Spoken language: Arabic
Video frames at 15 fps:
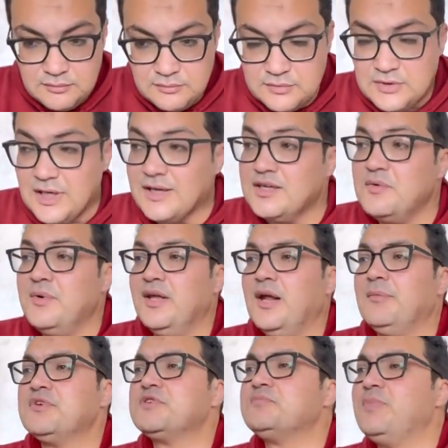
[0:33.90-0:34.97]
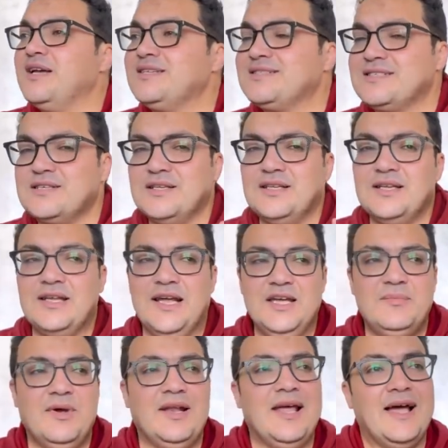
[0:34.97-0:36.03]
التقييم هنا مش بس
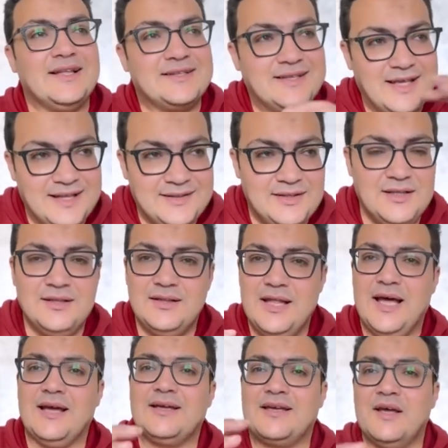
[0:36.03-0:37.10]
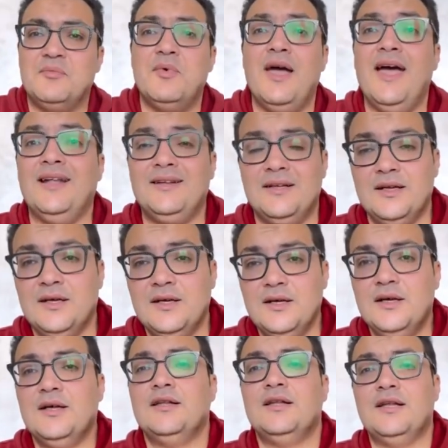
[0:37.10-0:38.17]
للعيبه اللي هتجدد لا كمان
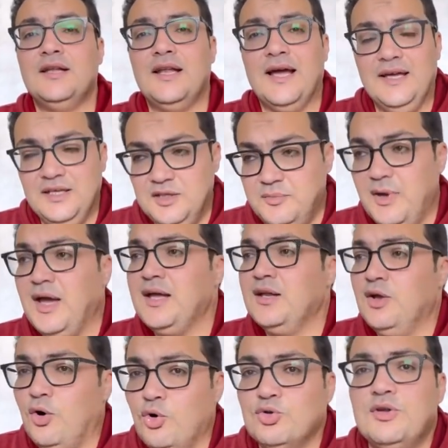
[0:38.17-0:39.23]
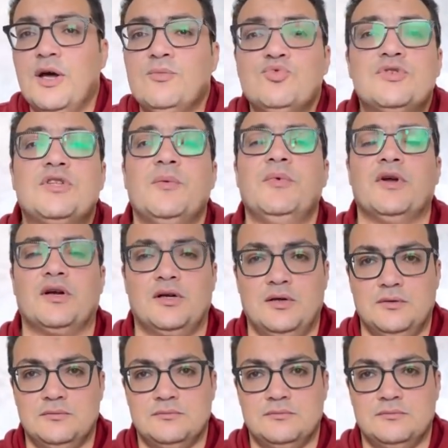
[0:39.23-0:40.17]
للعيبه اللي عقودها مستمره